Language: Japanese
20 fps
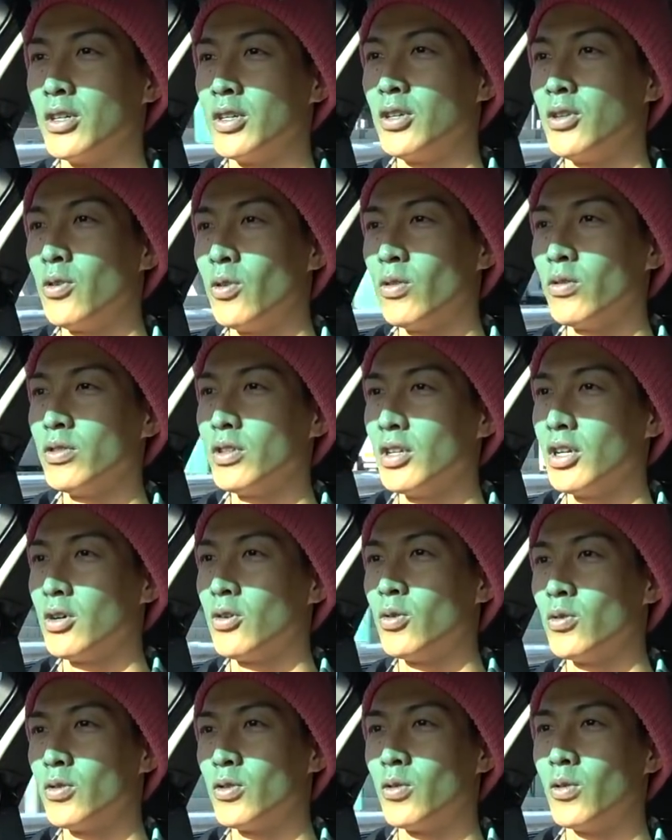いろんな
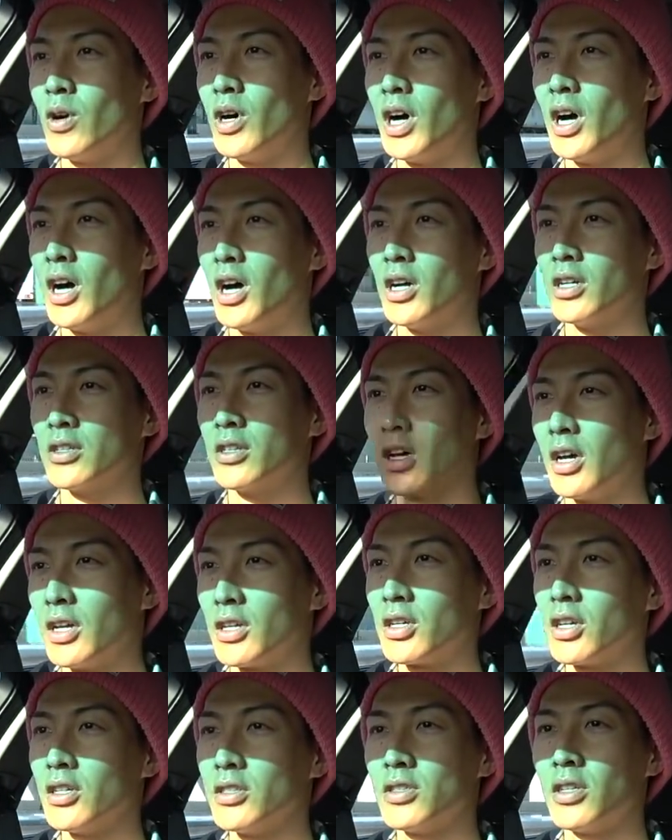ことは体
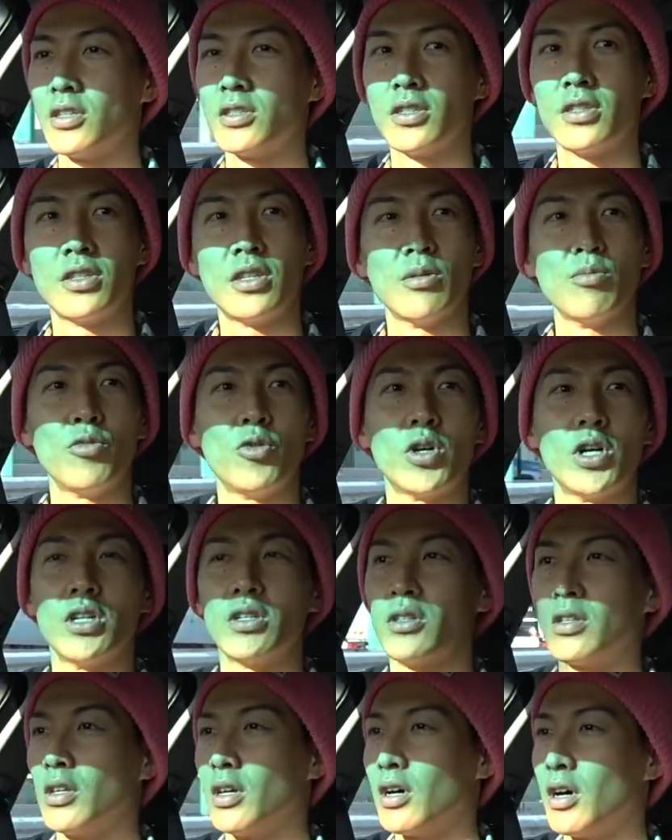験させても
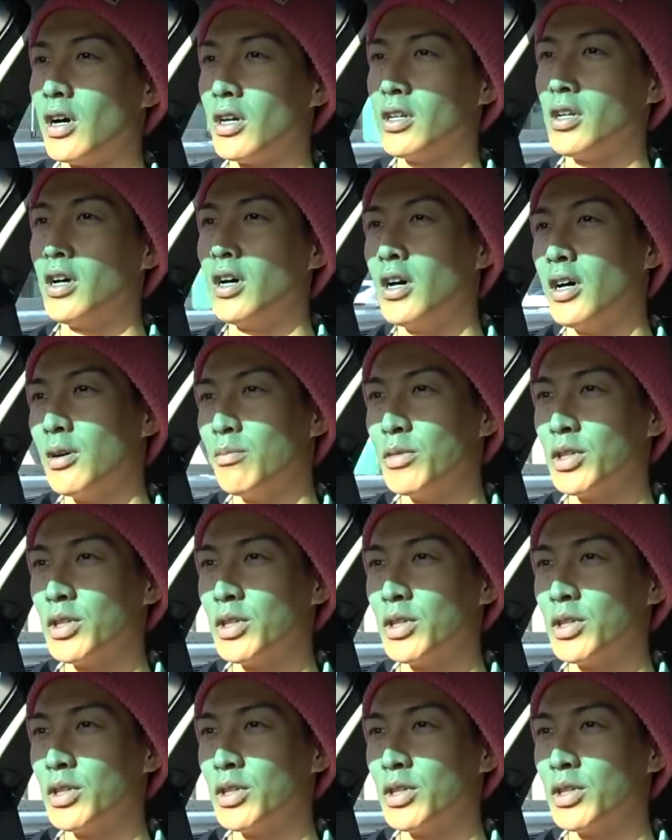らったかな。